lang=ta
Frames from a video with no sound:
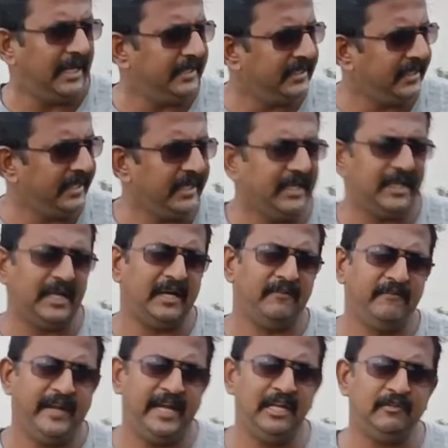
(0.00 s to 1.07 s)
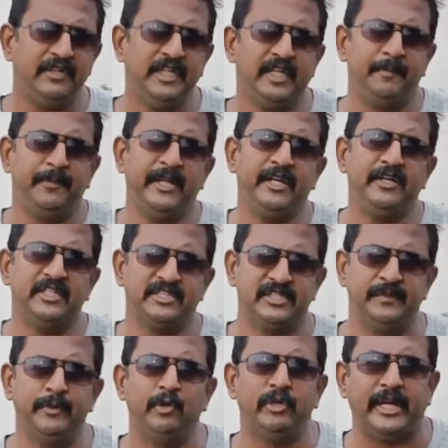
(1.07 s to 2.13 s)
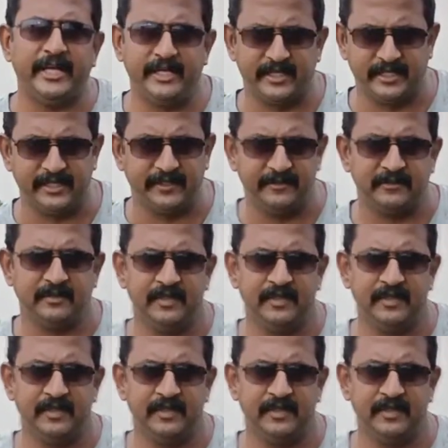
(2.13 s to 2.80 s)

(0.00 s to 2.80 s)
அந்த வெயிட் வந்து எப்படி டிஸ்ட்ரிபியூட் ஆகிருக்கு